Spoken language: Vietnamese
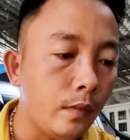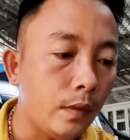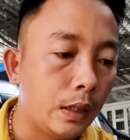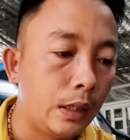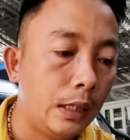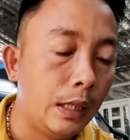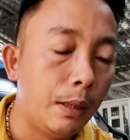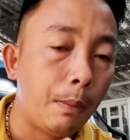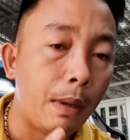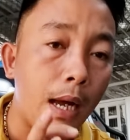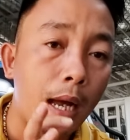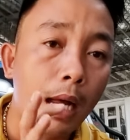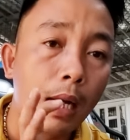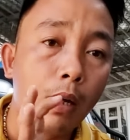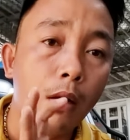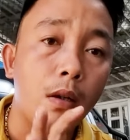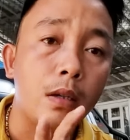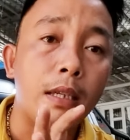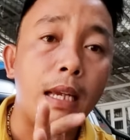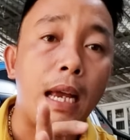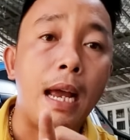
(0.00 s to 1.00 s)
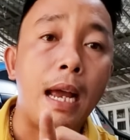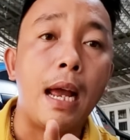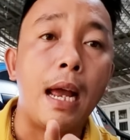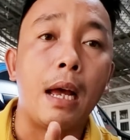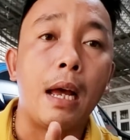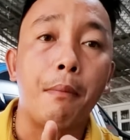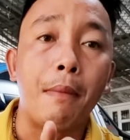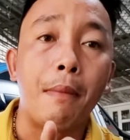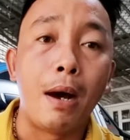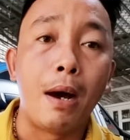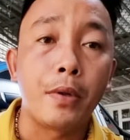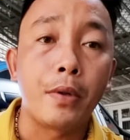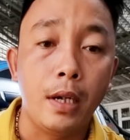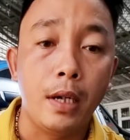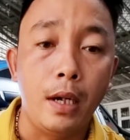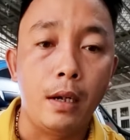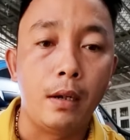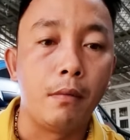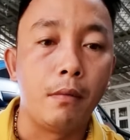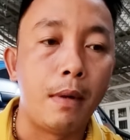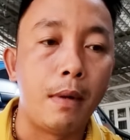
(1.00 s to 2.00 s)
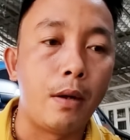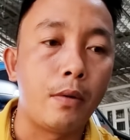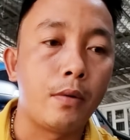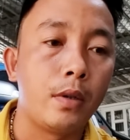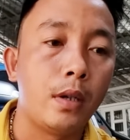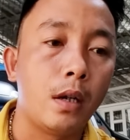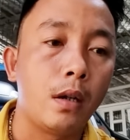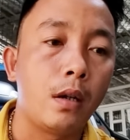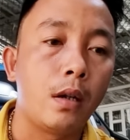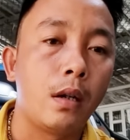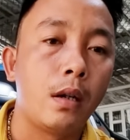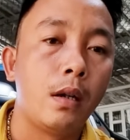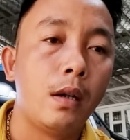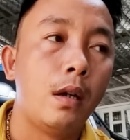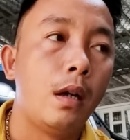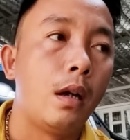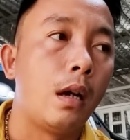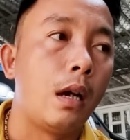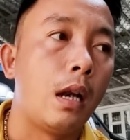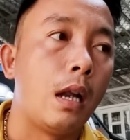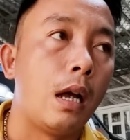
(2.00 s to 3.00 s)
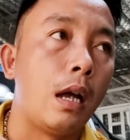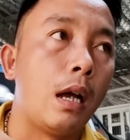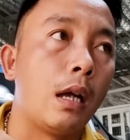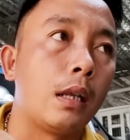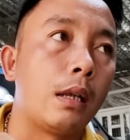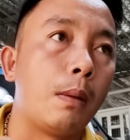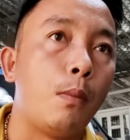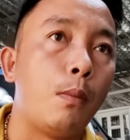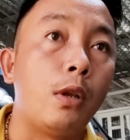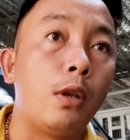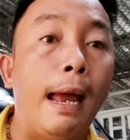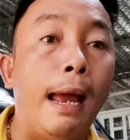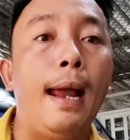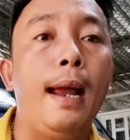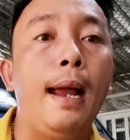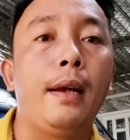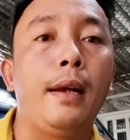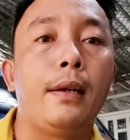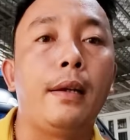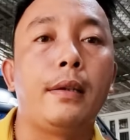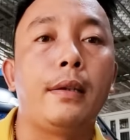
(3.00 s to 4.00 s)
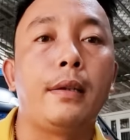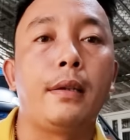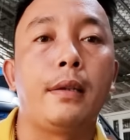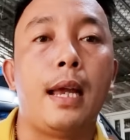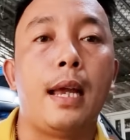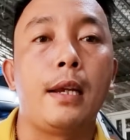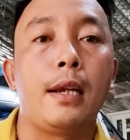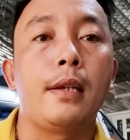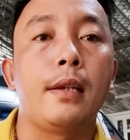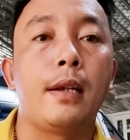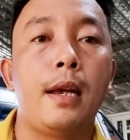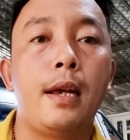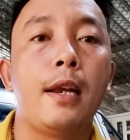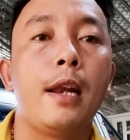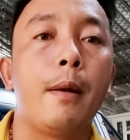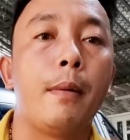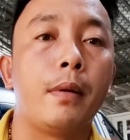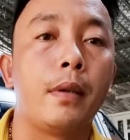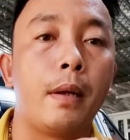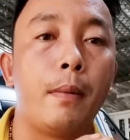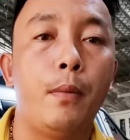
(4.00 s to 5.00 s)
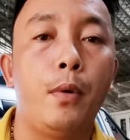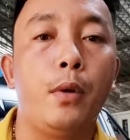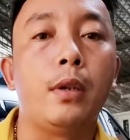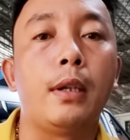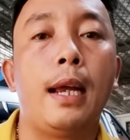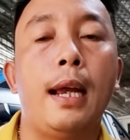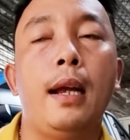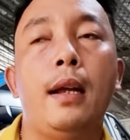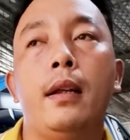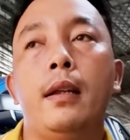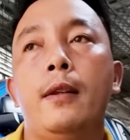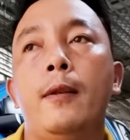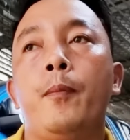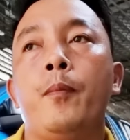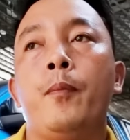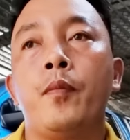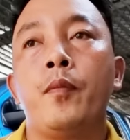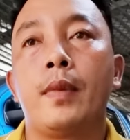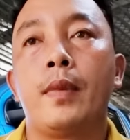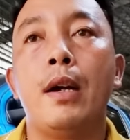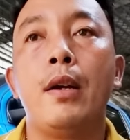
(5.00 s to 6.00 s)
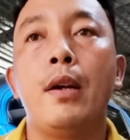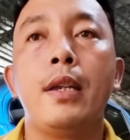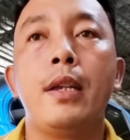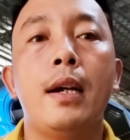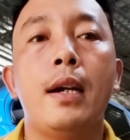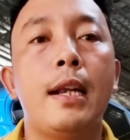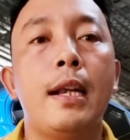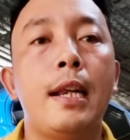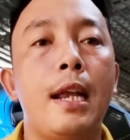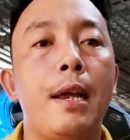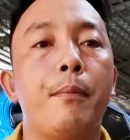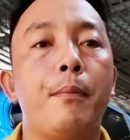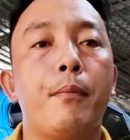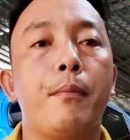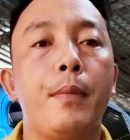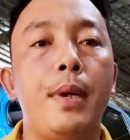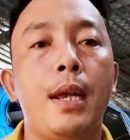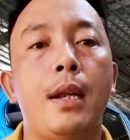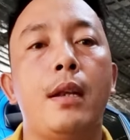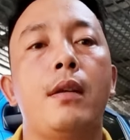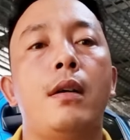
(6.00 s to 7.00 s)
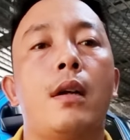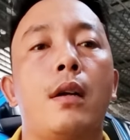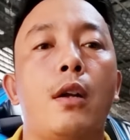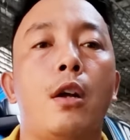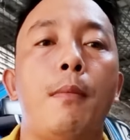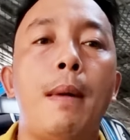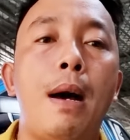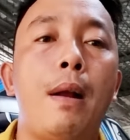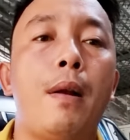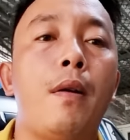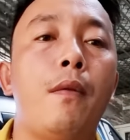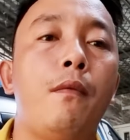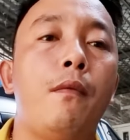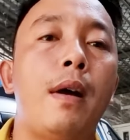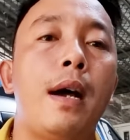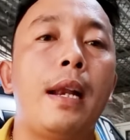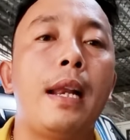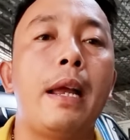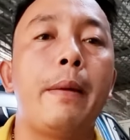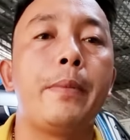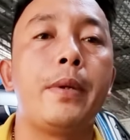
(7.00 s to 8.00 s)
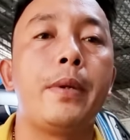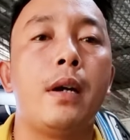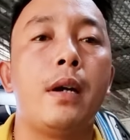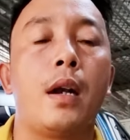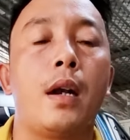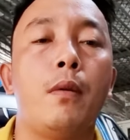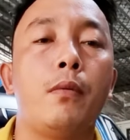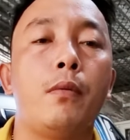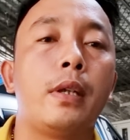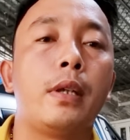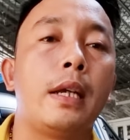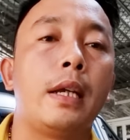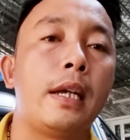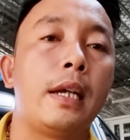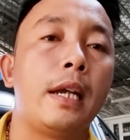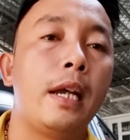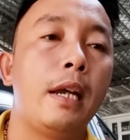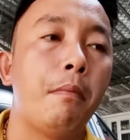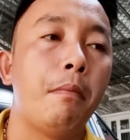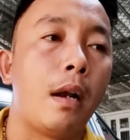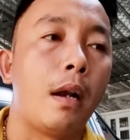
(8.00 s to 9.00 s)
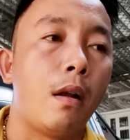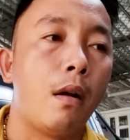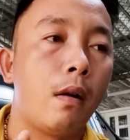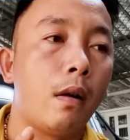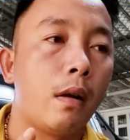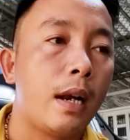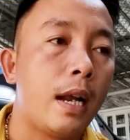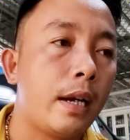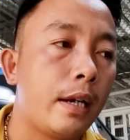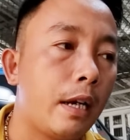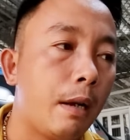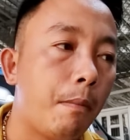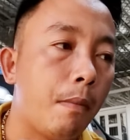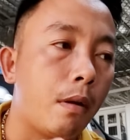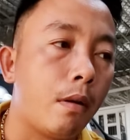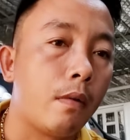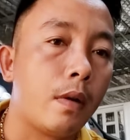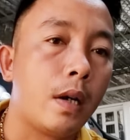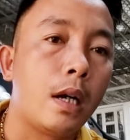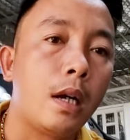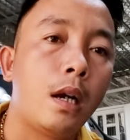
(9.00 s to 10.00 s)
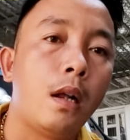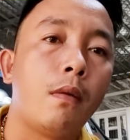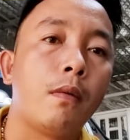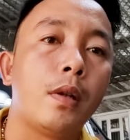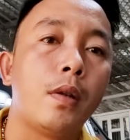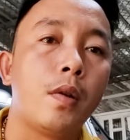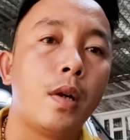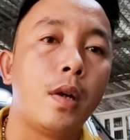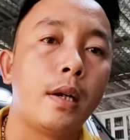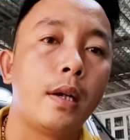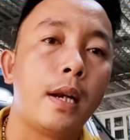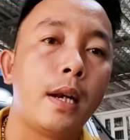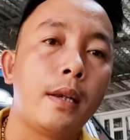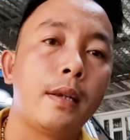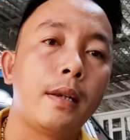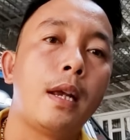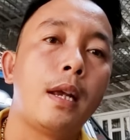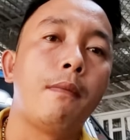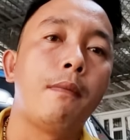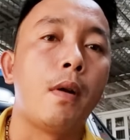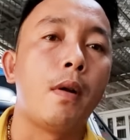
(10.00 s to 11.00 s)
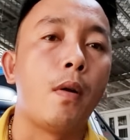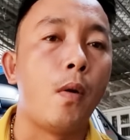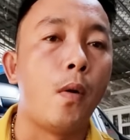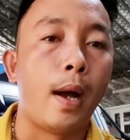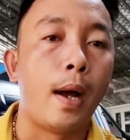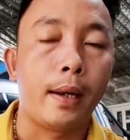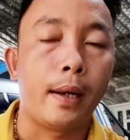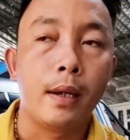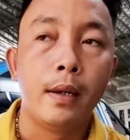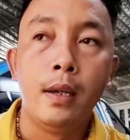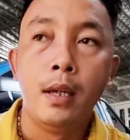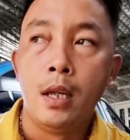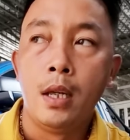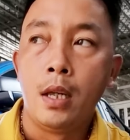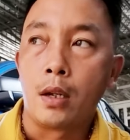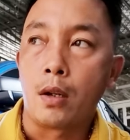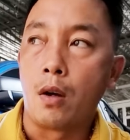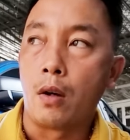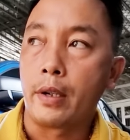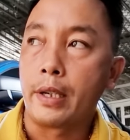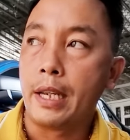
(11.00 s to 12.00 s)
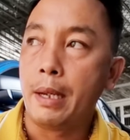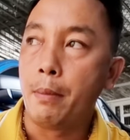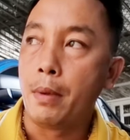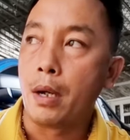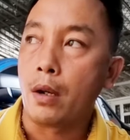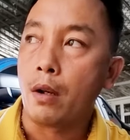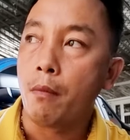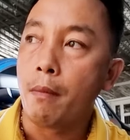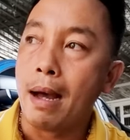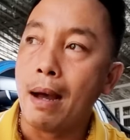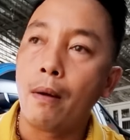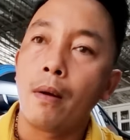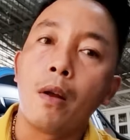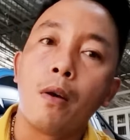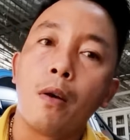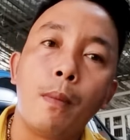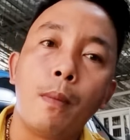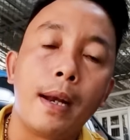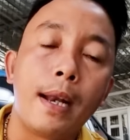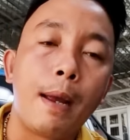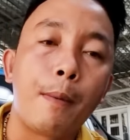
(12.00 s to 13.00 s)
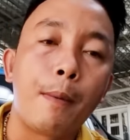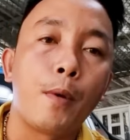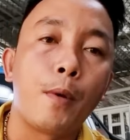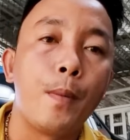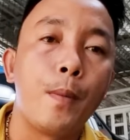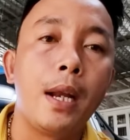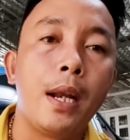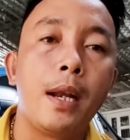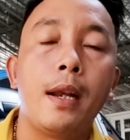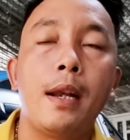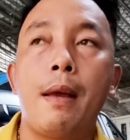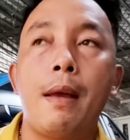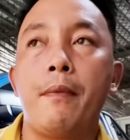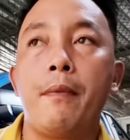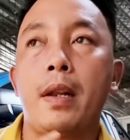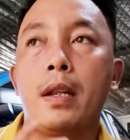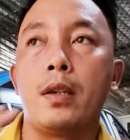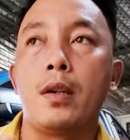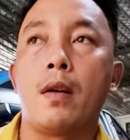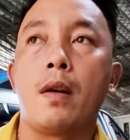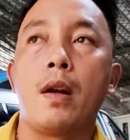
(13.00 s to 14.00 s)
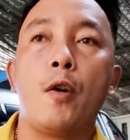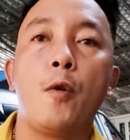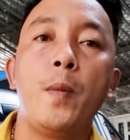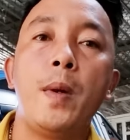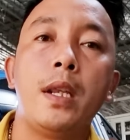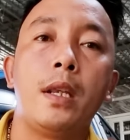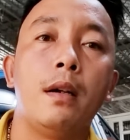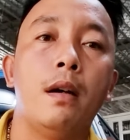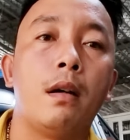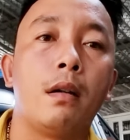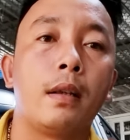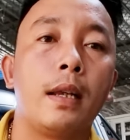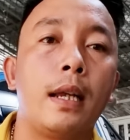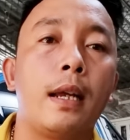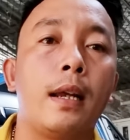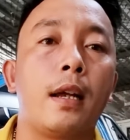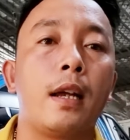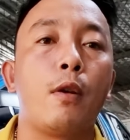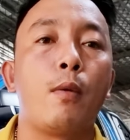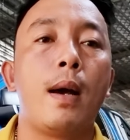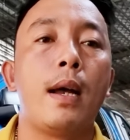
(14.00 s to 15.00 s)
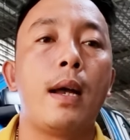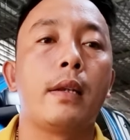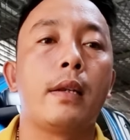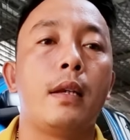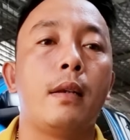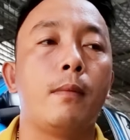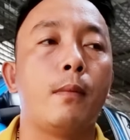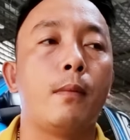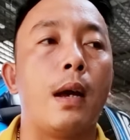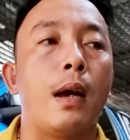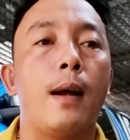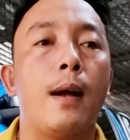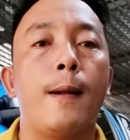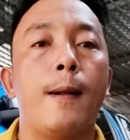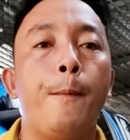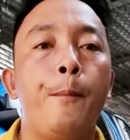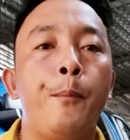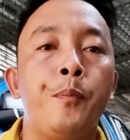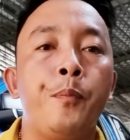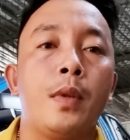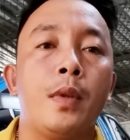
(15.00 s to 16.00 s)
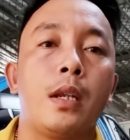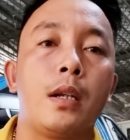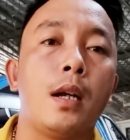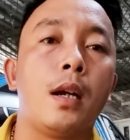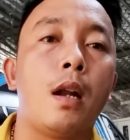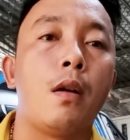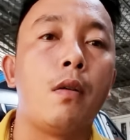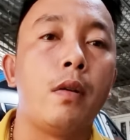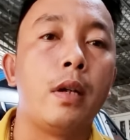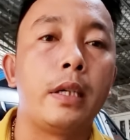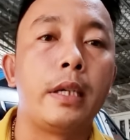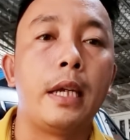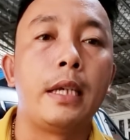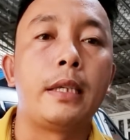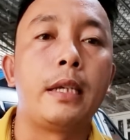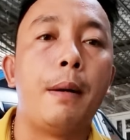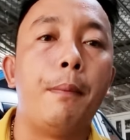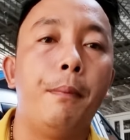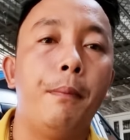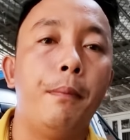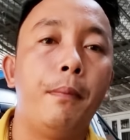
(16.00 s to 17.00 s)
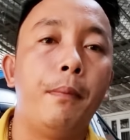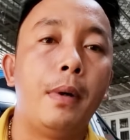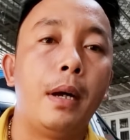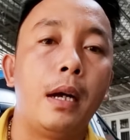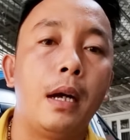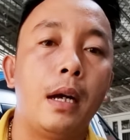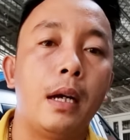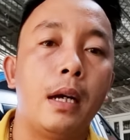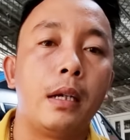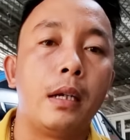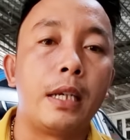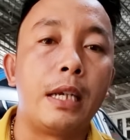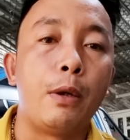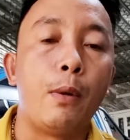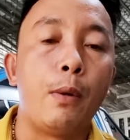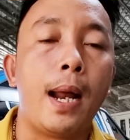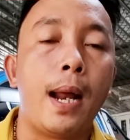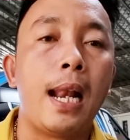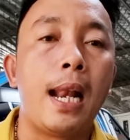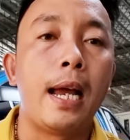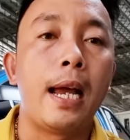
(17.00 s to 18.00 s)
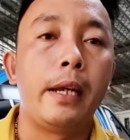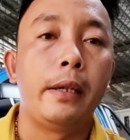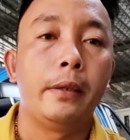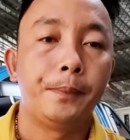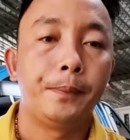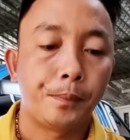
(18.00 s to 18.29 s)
nhưng mà nó sẽ báo trước báo trước là tầm một tháng tháng cái đấy nè tầm một tháng nếu như anh em biết được nó báo lông và anh em dưỡng lông thì khi mà nó đấy khi mà nó rớt lông rớt rất nhanh và ồ ạt còn khi mà nó báo lông mà anh em không biết anh em mình cho đấu bình thường thì cái quá trình mà rớt lông nó sẽ chậm à, trì hoãn lại